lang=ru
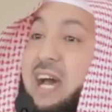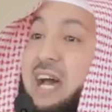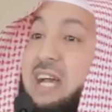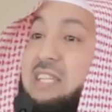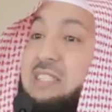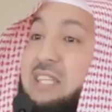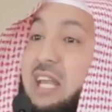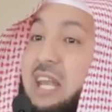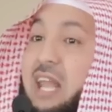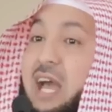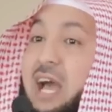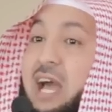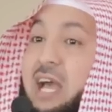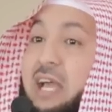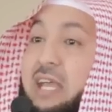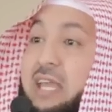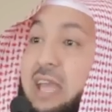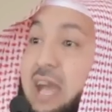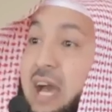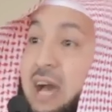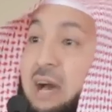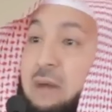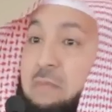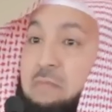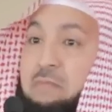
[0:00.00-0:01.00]
описываются
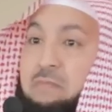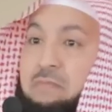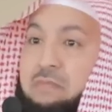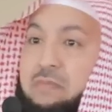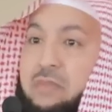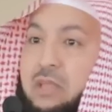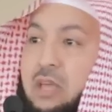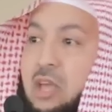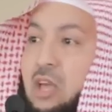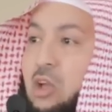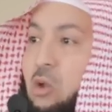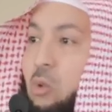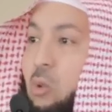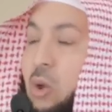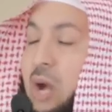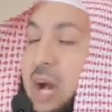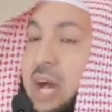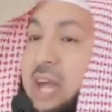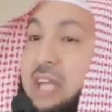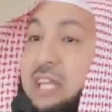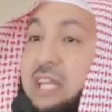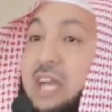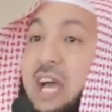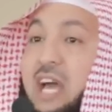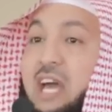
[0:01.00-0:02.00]
шариатские
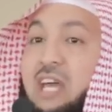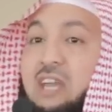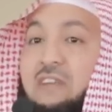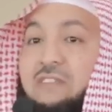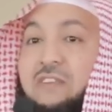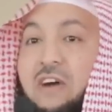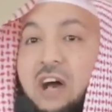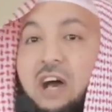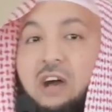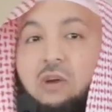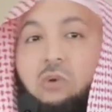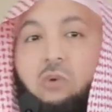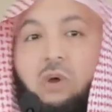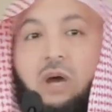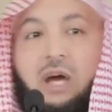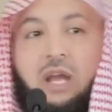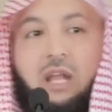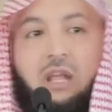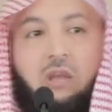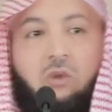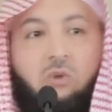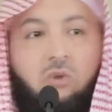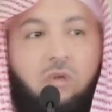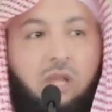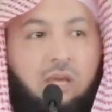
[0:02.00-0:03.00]
законоположения, а также
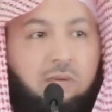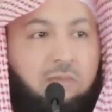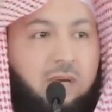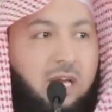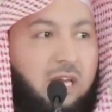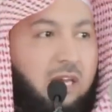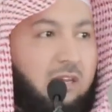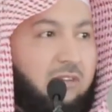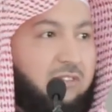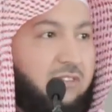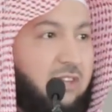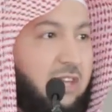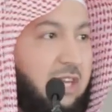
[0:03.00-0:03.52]
знал, что об